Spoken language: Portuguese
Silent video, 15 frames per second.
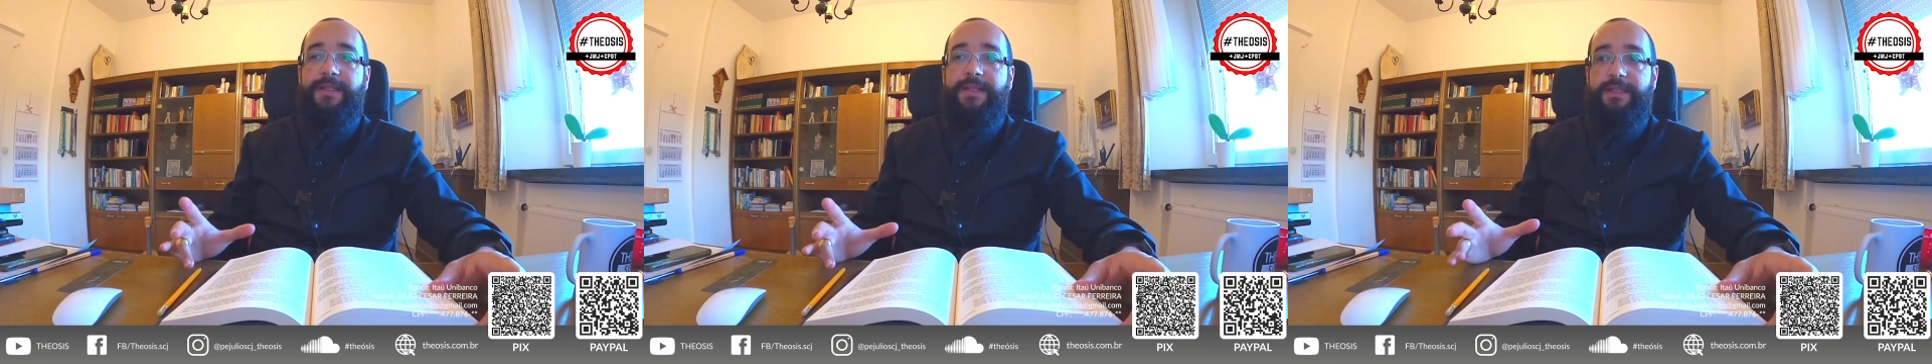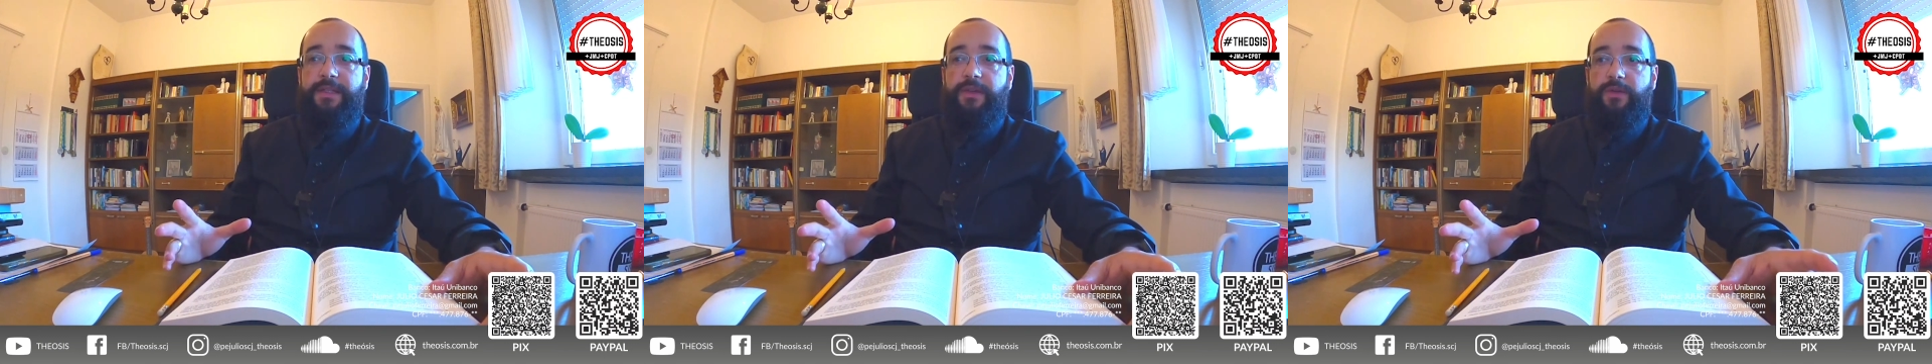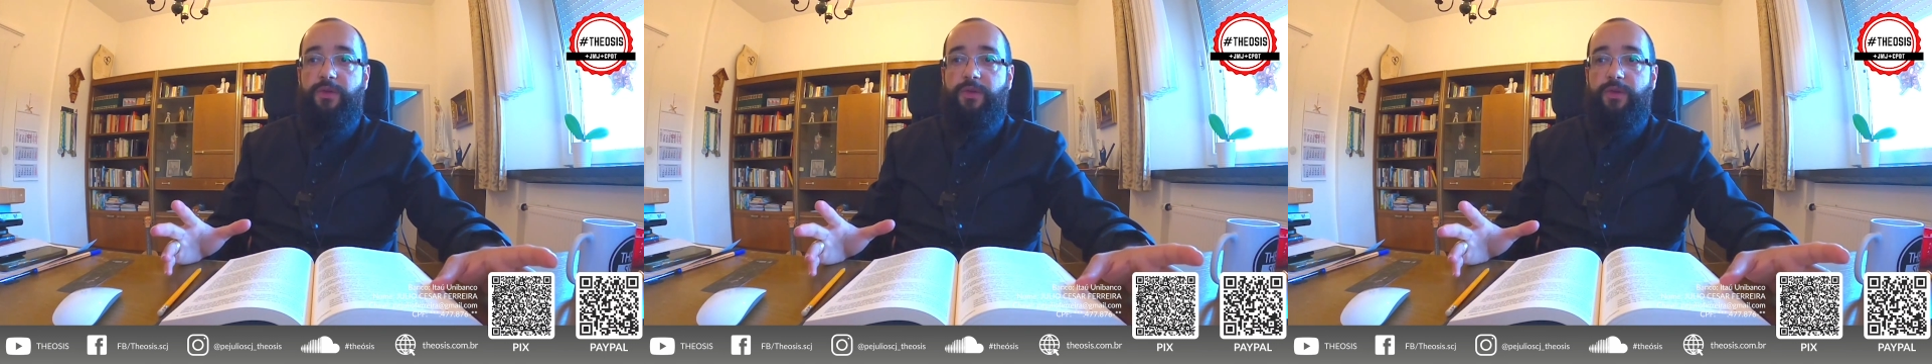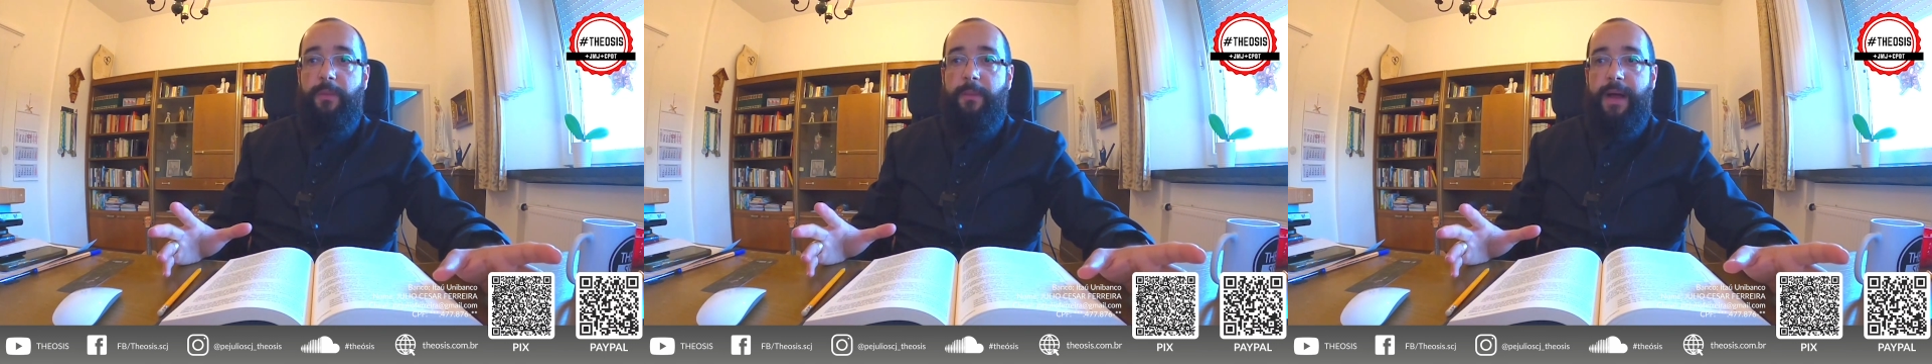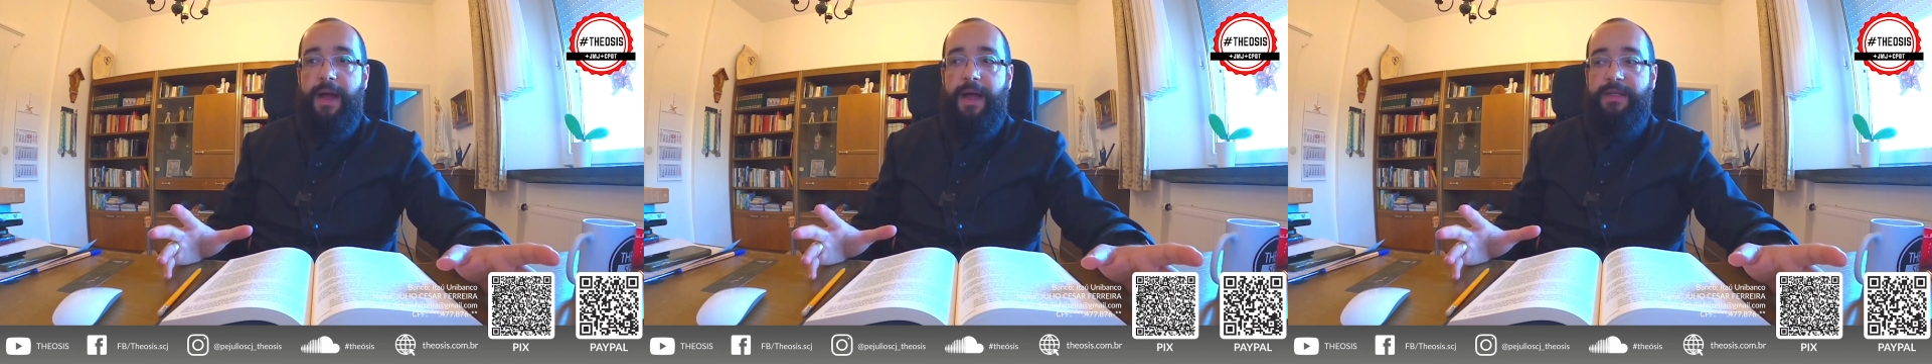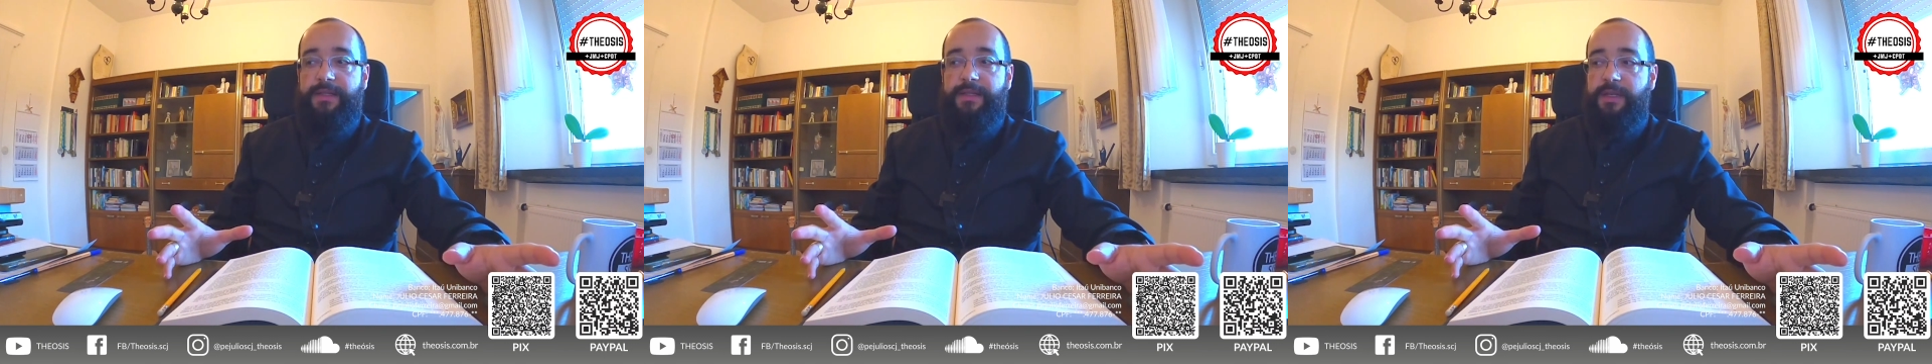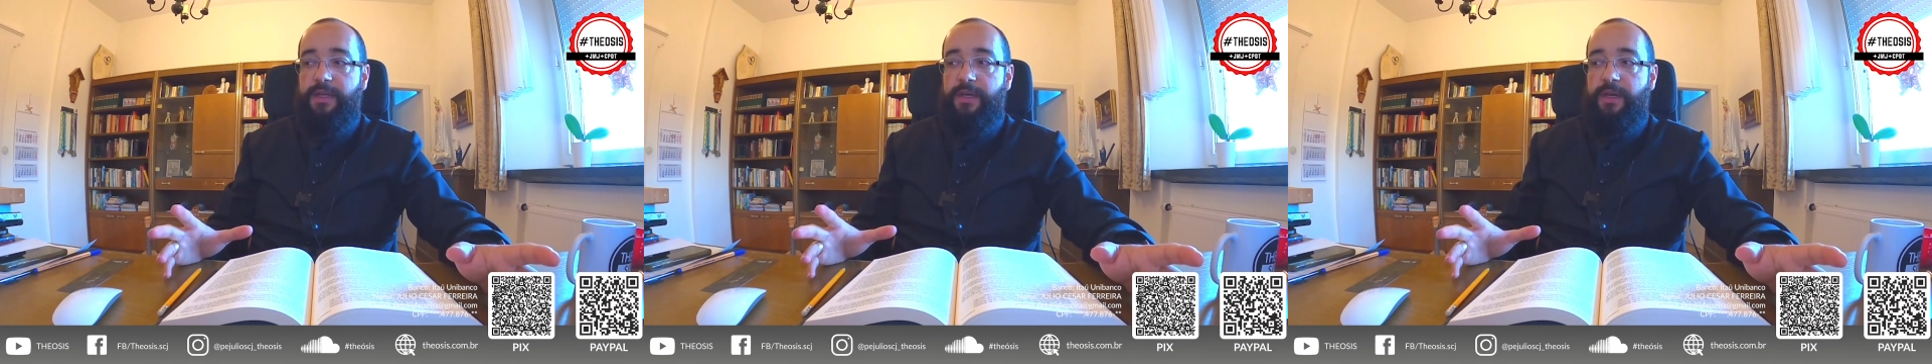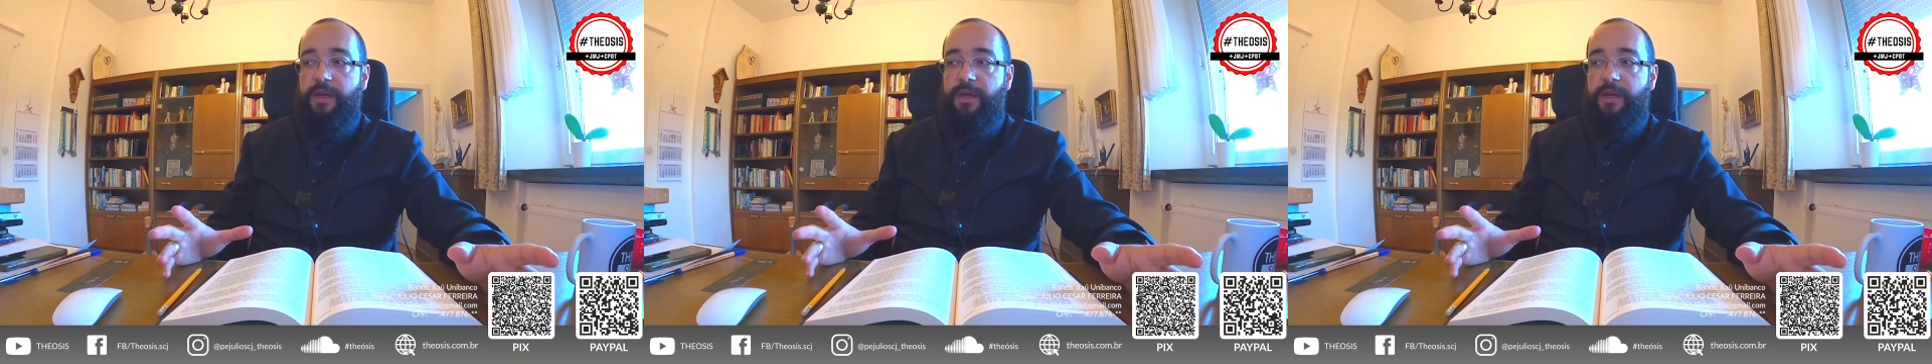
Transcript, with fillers: a Santo Tomás